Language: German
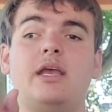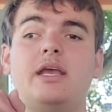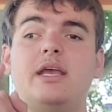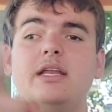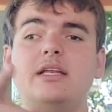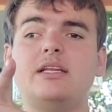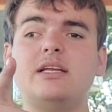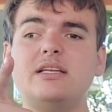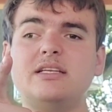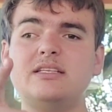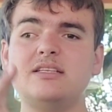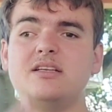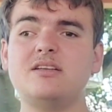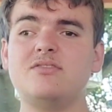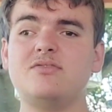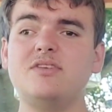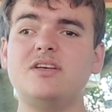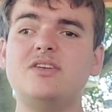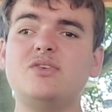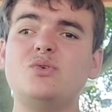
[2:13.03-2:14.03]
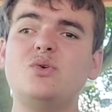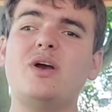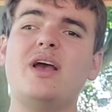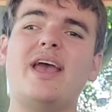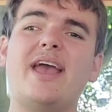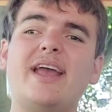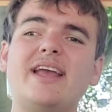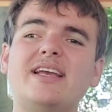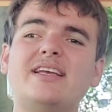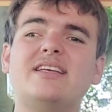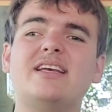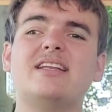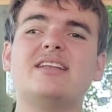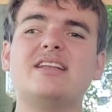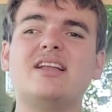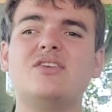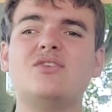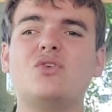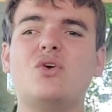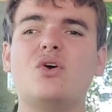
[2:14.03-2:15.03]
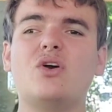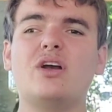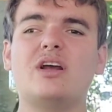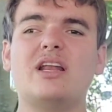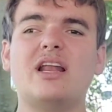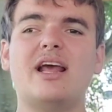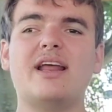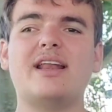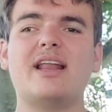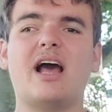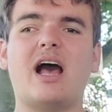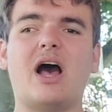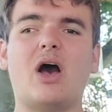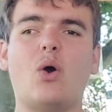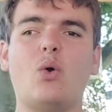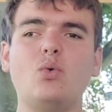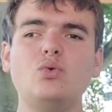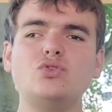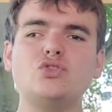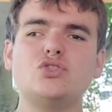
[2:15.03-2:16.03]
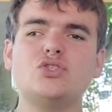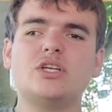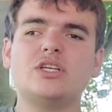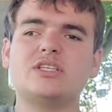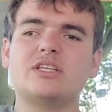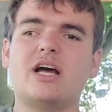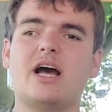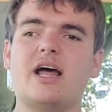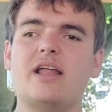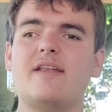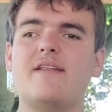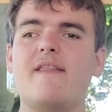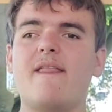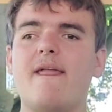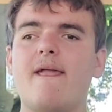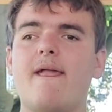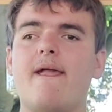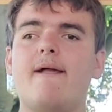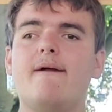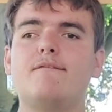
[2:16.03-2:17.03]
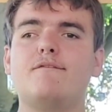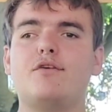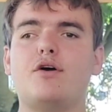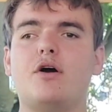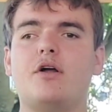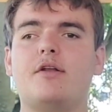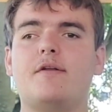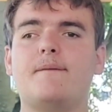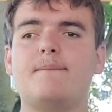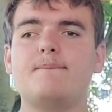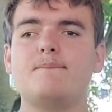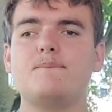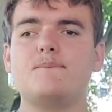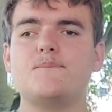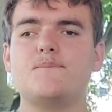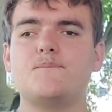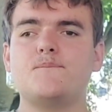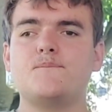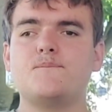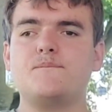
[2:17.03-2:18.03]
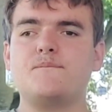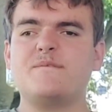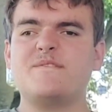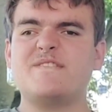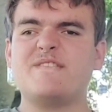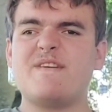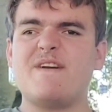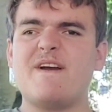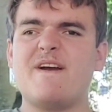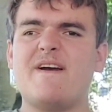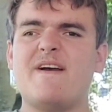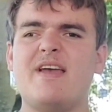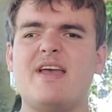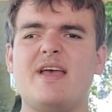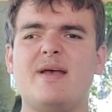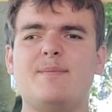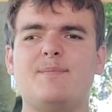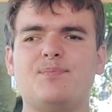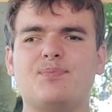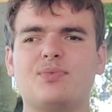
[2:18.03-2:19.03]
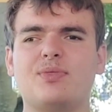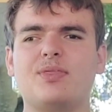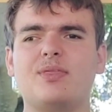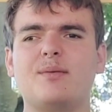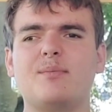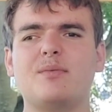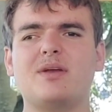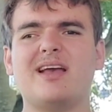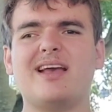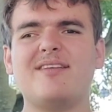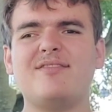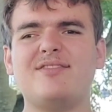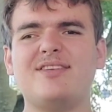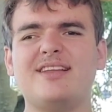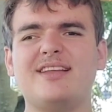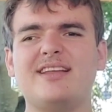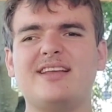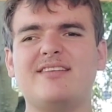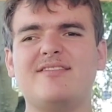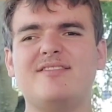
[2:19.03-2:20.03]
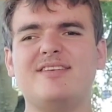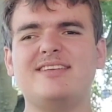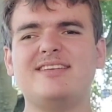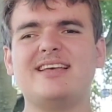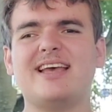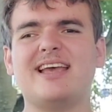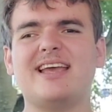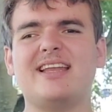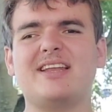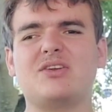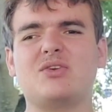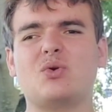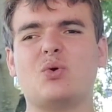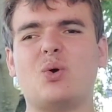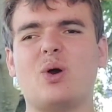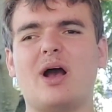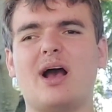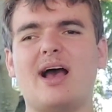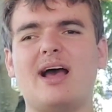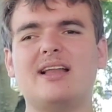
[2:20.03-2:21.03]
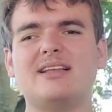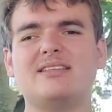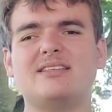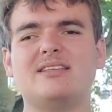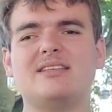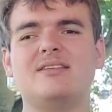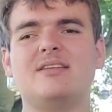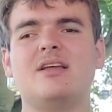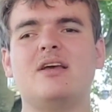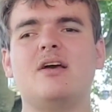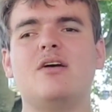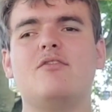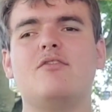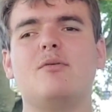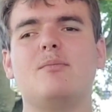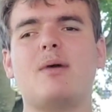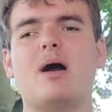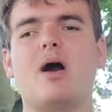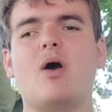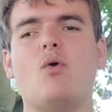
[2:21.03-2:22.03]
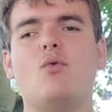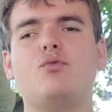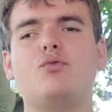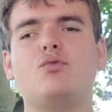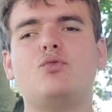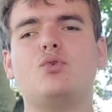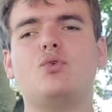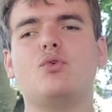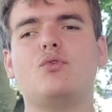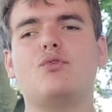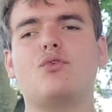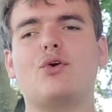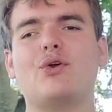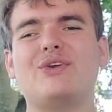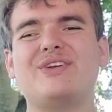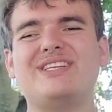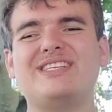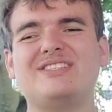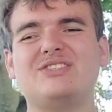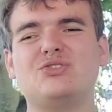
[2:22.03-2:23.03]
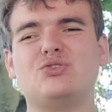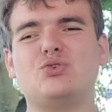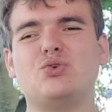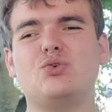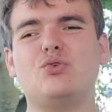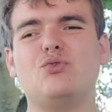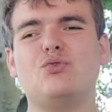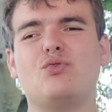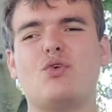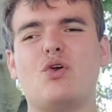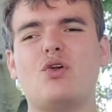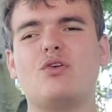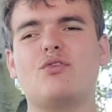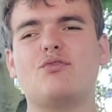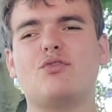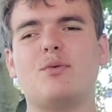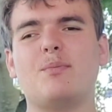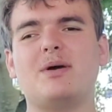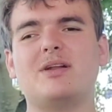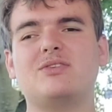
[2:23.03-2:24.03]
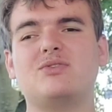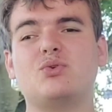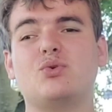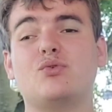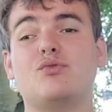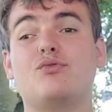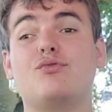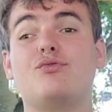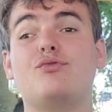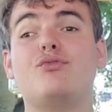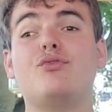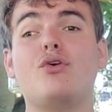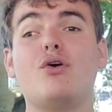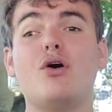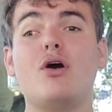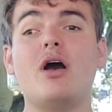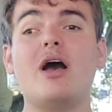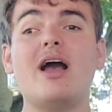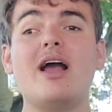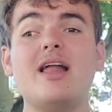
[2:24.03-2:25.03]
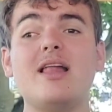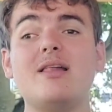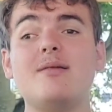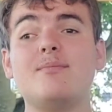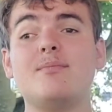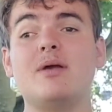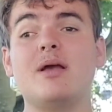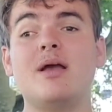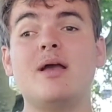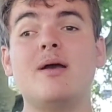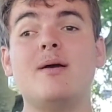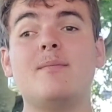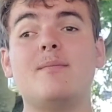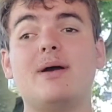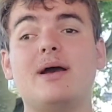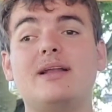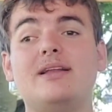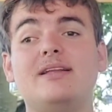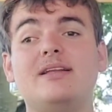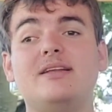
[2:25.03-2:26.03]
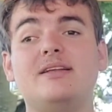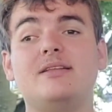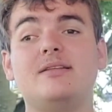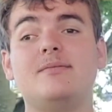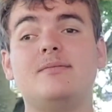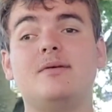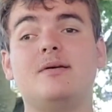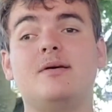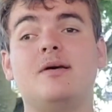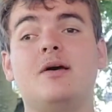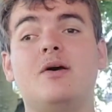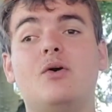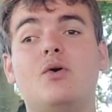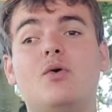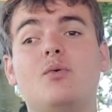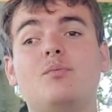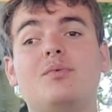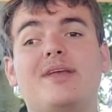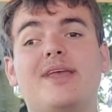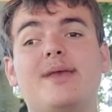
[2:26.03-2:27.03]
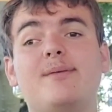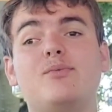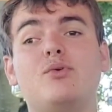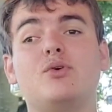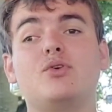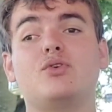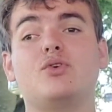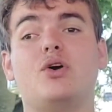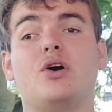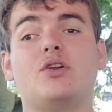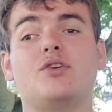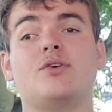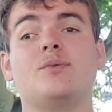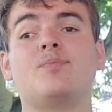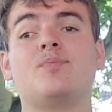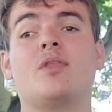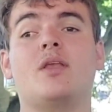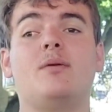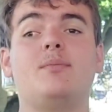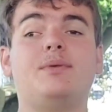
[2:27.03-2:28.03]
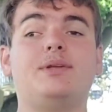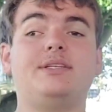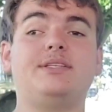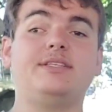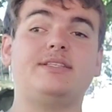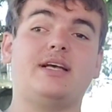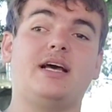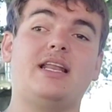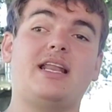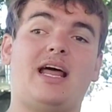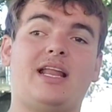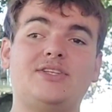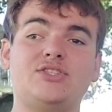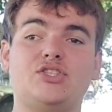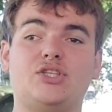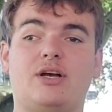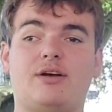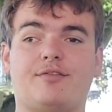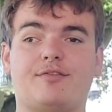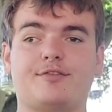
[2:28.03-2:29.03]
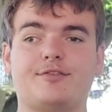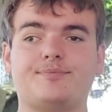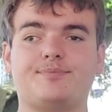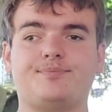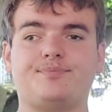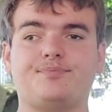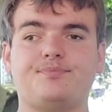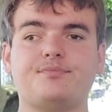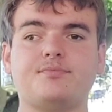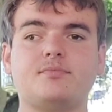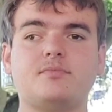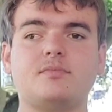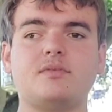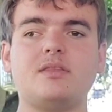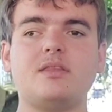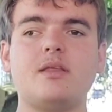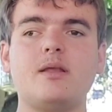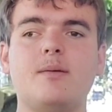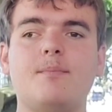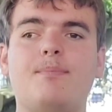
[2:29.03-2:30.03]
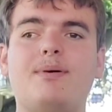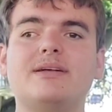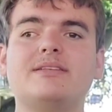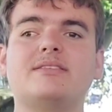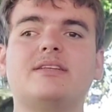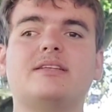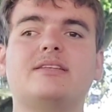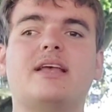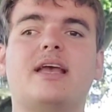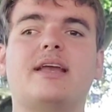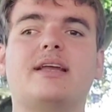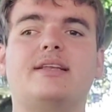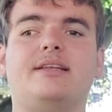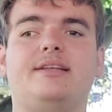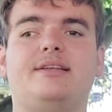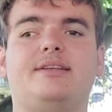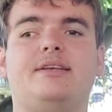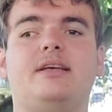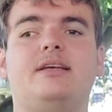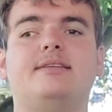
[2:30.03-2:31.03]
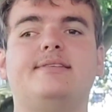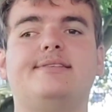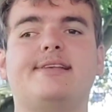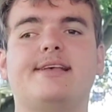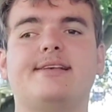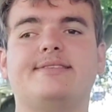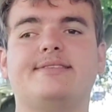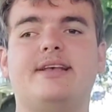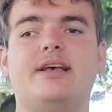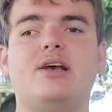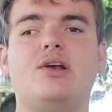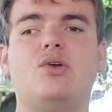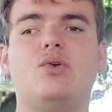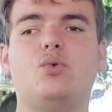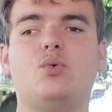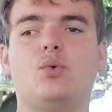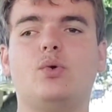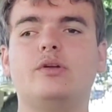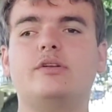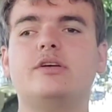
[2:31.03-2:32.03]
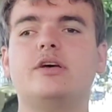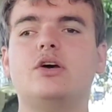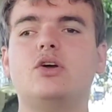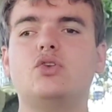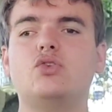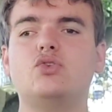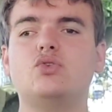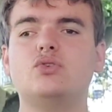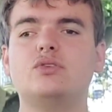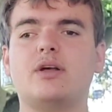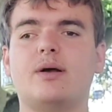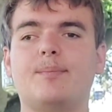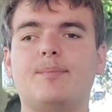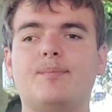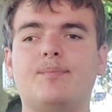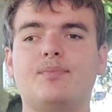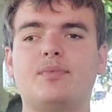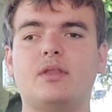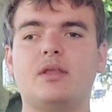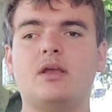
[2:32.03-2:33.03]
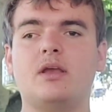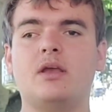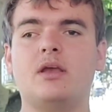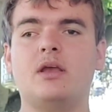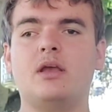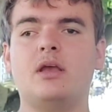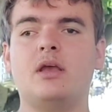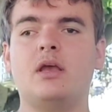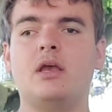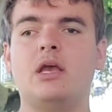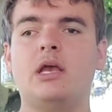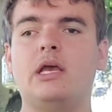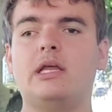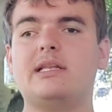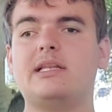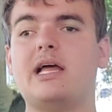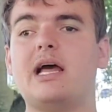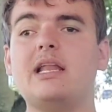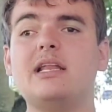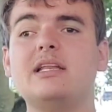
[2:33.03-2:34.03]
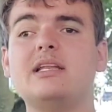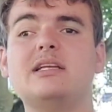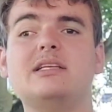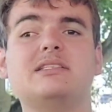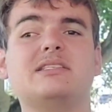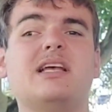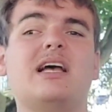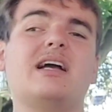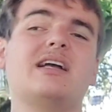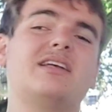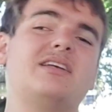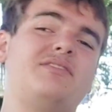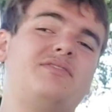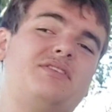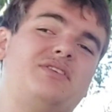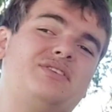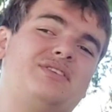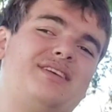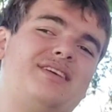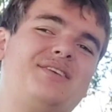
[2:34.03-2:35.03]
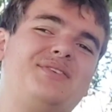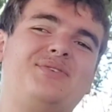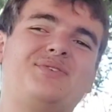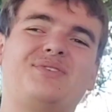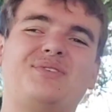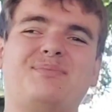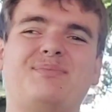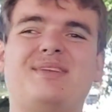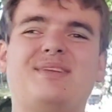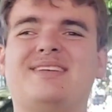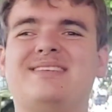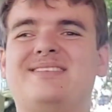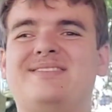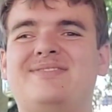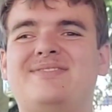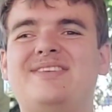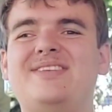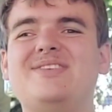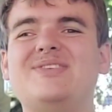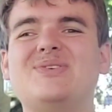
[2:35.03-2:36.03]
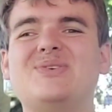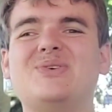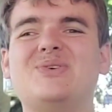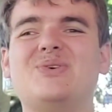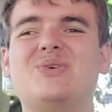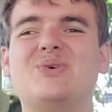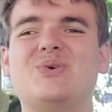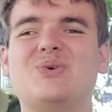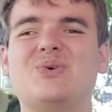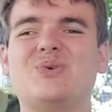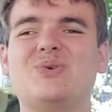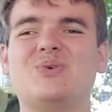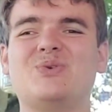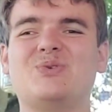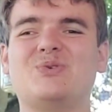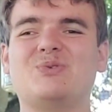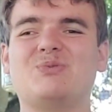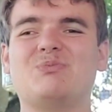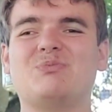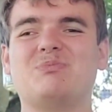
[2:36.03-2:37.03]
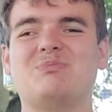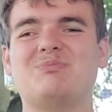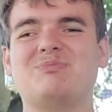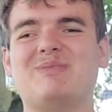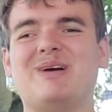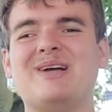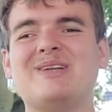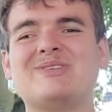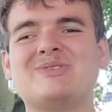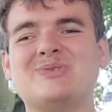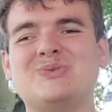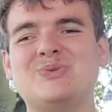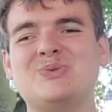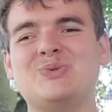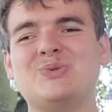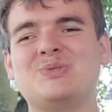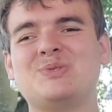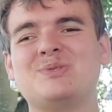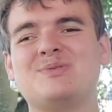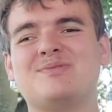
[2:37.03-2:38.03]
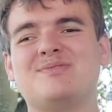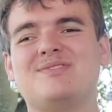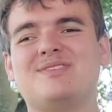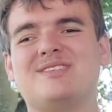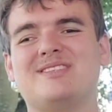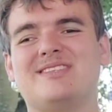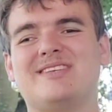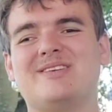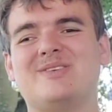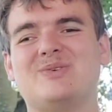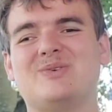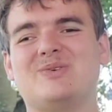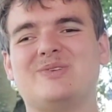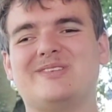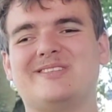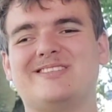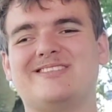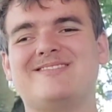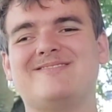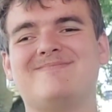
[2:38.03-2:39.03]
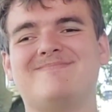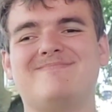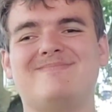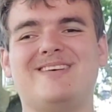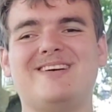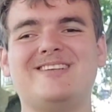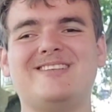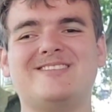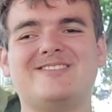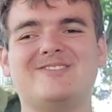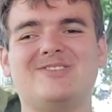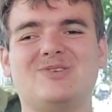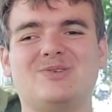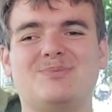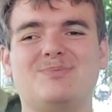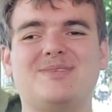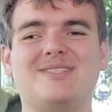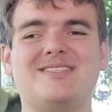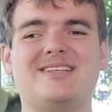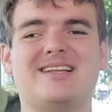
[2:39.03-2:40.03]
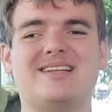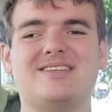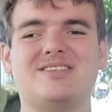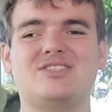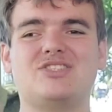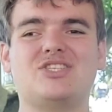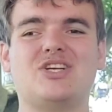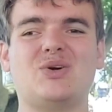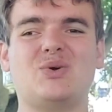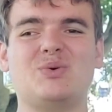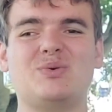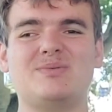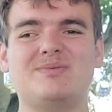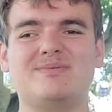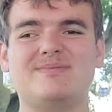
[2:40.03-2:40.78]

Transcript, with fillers: Hinter dieses Video hänge ich jetzt gleich noch einen kleinen Ausschnitt dran von na, einem kräftigen Gewitter in Kroatien, vom Aufzug und von diesen schönen Wolkenformationen, vor allem bei dieser Umgebung dort mit dieser Landschaft passt das eigentlich sehr, sehr gut zusammen. Dann sage ich, wir sehen uns im nächsten Video und macht's gut. Wir sehen uns. Macht's gut. Bis dann. Ciao.